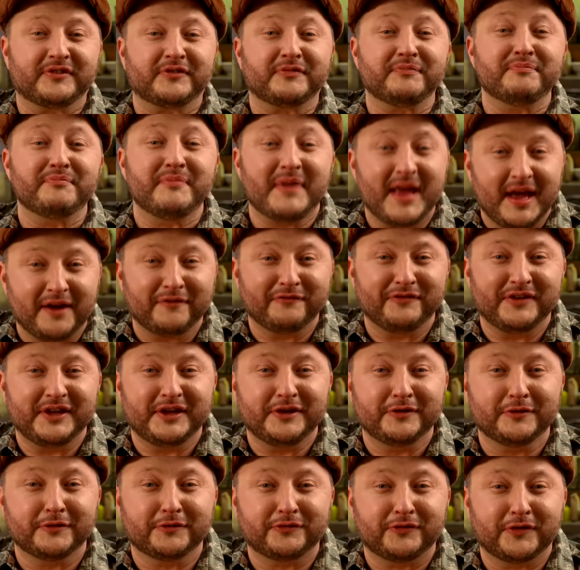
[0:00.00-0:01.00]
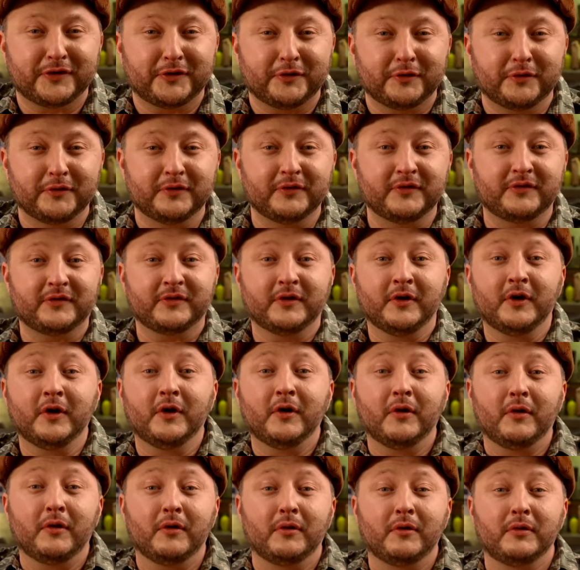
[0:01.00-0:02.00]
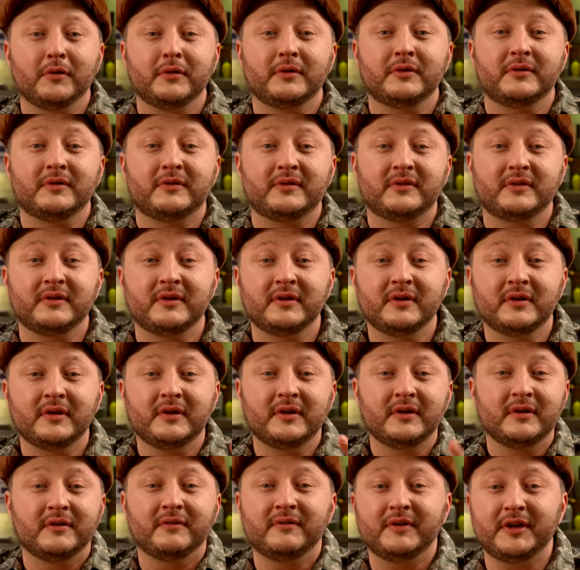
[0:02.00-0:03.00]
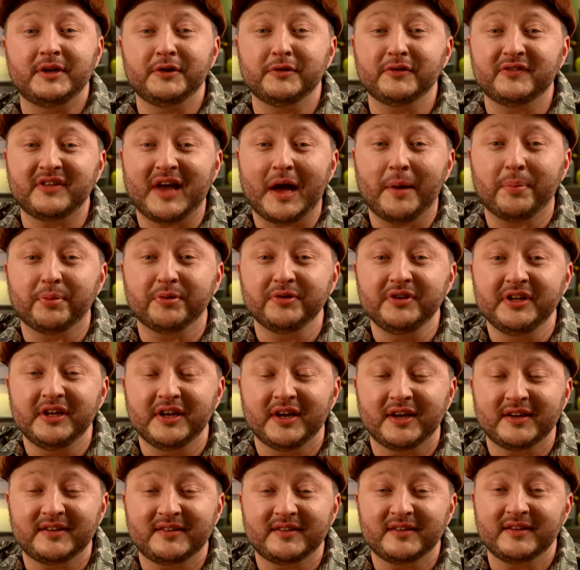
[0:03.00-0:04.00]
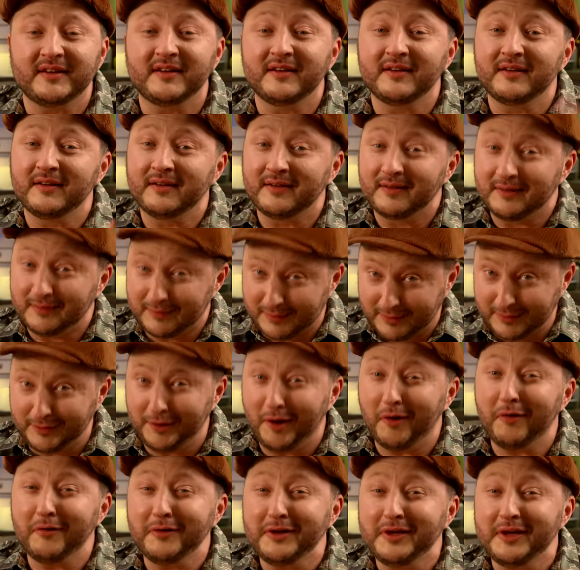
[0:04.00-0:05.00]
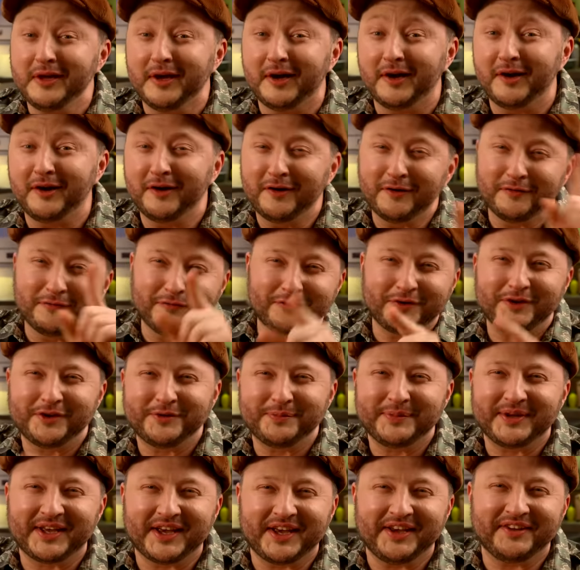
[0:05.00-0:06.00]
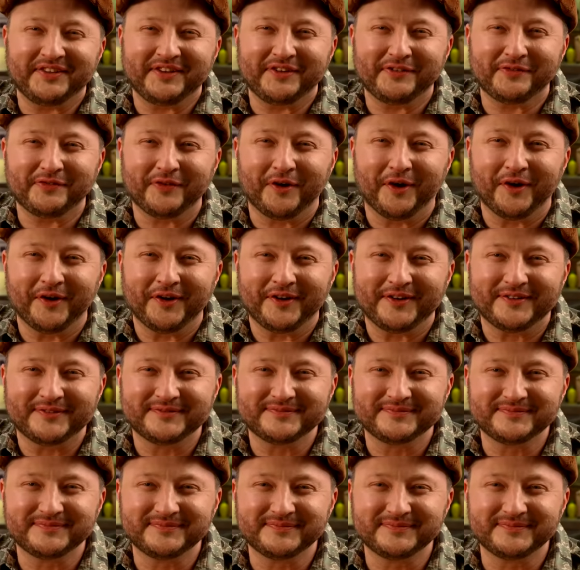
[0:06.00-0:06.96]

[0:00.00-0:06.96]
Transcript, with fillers: es mehr Videos von uns. Und wenn ihr uns abonniert, genau hier würde ich mich richtig freuen.